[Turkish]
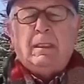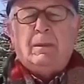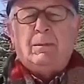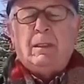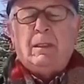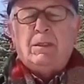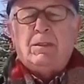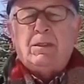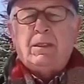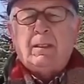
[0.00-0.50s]

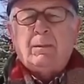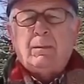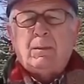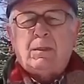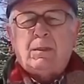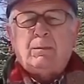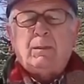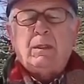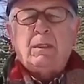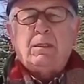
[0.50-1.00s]

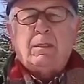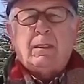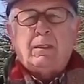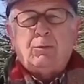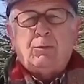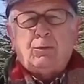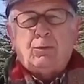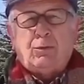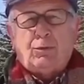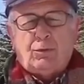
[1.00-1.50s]
diyebileceğimiz
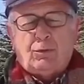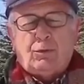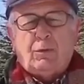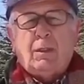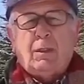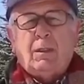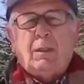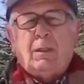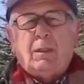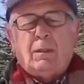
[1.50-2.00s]

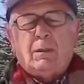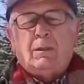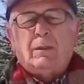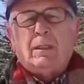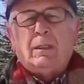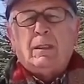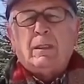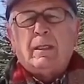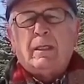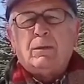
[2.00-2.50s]

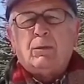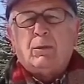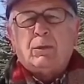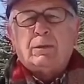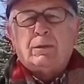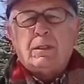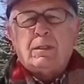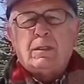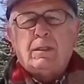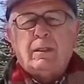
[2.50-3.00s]
1800'lü yılların
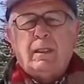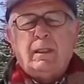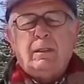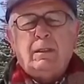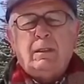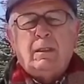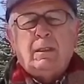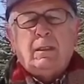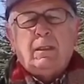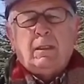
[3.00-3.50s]

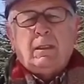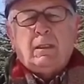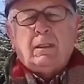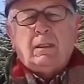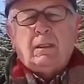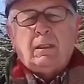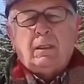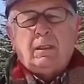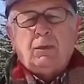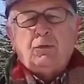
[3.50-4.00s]
ortasından
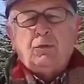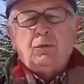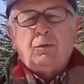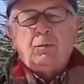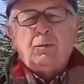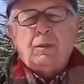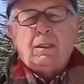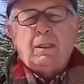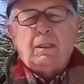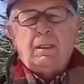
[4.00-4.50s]
e,
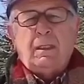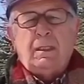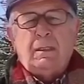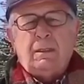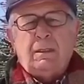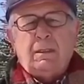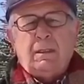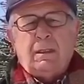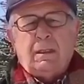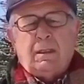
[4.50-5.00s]
günümüze
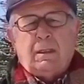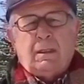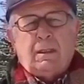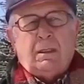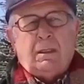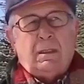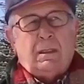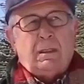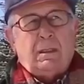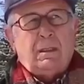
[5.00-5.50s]
değin
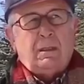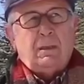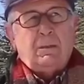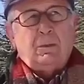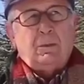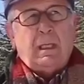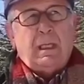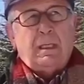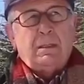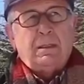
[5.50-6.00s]
e,
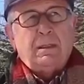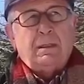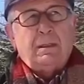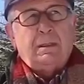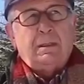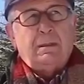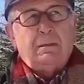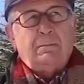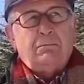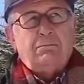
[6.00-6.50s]

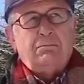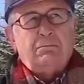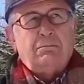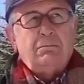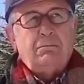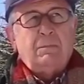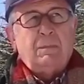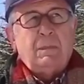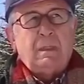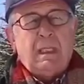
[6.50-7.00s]
bazı
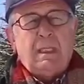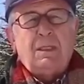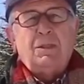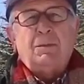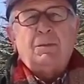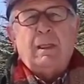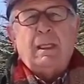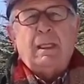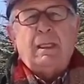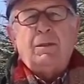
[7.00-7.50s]

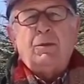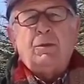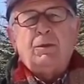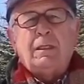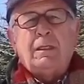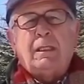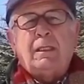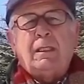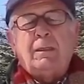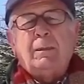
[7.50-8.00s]
gelişmeleri
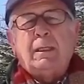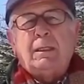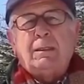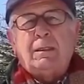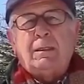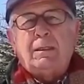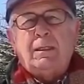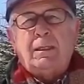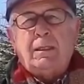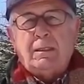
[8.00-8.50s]

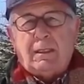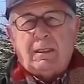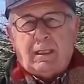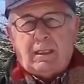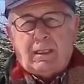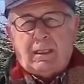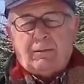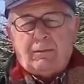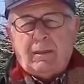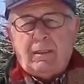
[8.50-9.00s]
özetlemekte de
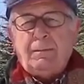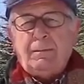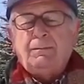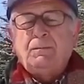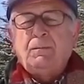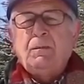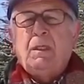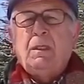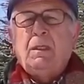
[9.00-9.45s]
yarar var.